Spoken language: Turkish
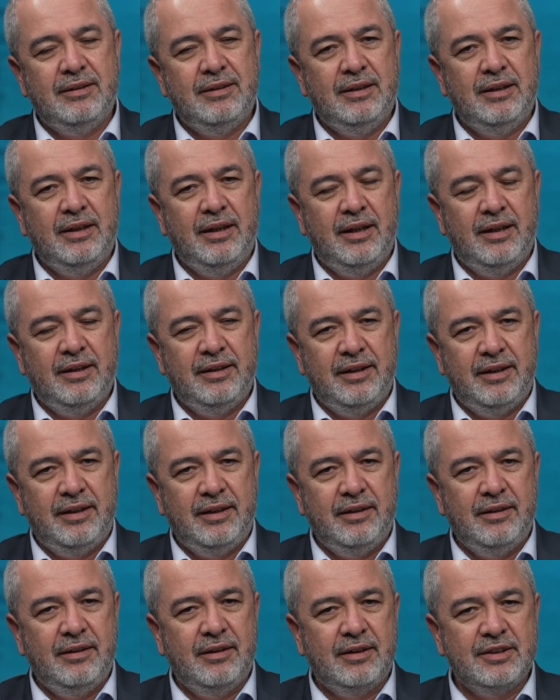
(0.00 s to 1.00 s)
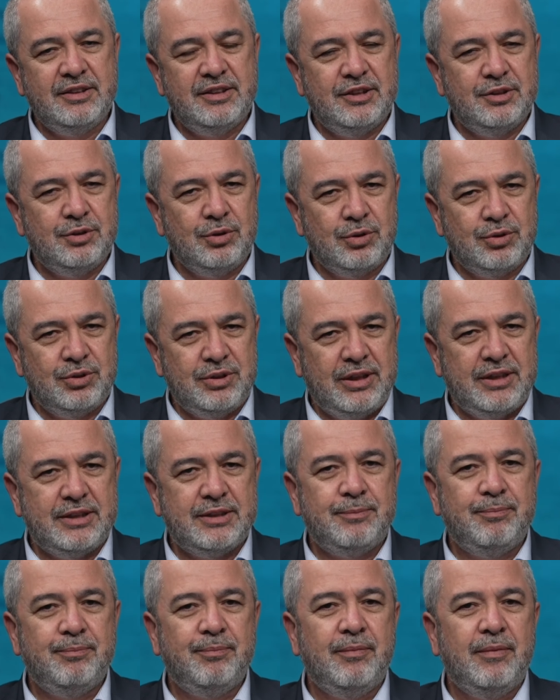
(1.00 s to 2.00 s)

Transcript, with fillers: dinleyenleri, aziz dostlar,